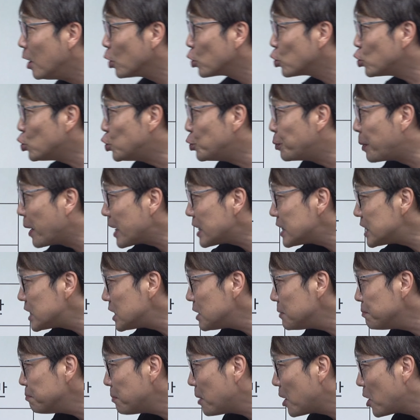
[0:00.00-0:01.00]

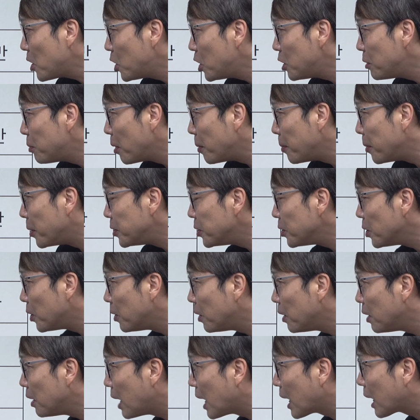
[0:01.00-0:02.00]
910만 원을
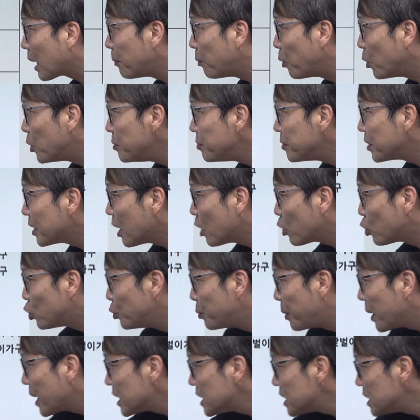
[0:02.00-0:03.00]
벌면요. 아까 보입니까?
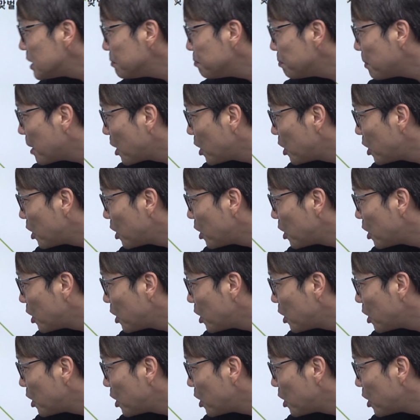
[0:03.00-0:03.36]
910만